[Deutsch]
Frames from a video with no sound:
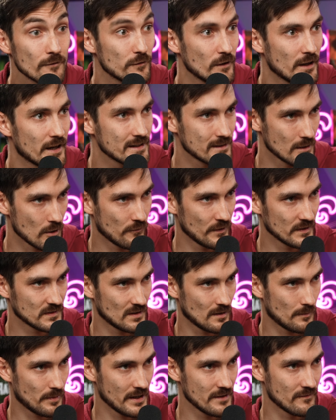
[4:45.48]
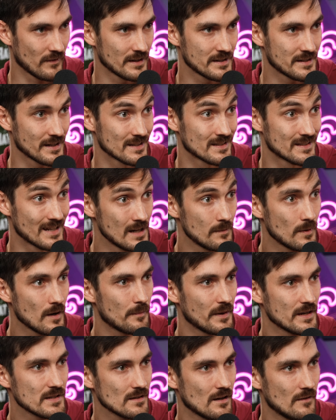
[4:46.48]
vielleicht auch was dabei, weil ich ja selber
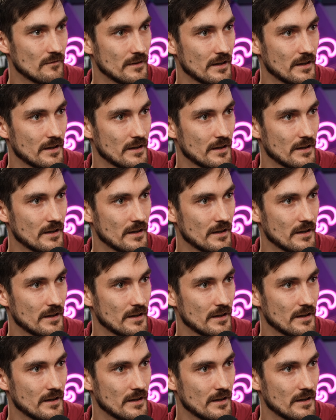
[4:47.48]
besser